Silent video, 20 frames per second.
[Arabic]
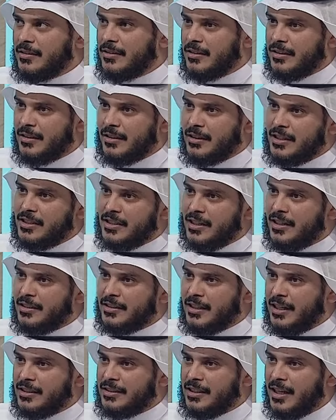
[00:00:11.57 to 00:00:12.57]
نجعل
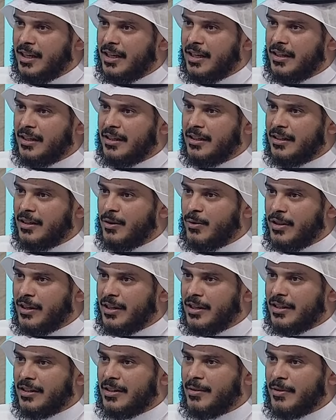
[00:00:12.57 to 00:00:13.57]
تحتها لو
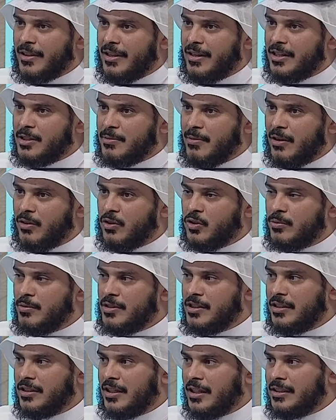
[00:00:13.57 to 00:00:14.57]
ذكرنا مثلا أسماء الكتب
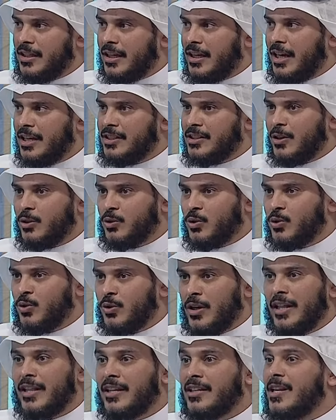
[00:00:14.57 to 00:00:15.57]
نجعل تحتها عشر خطوط
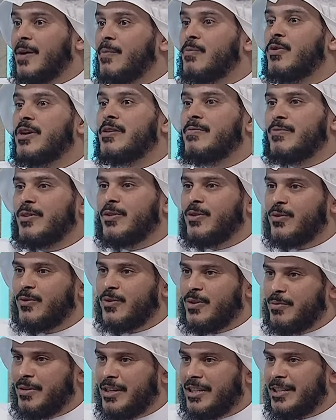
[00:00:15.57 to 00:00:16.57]
يقول هذا كتاب مهم يكون
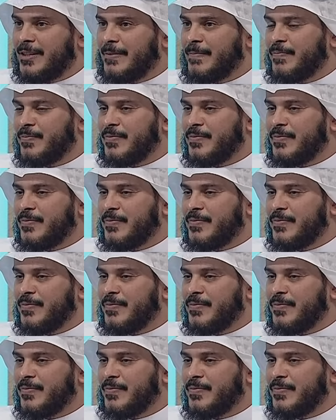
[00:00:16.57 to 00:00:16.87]
في البيت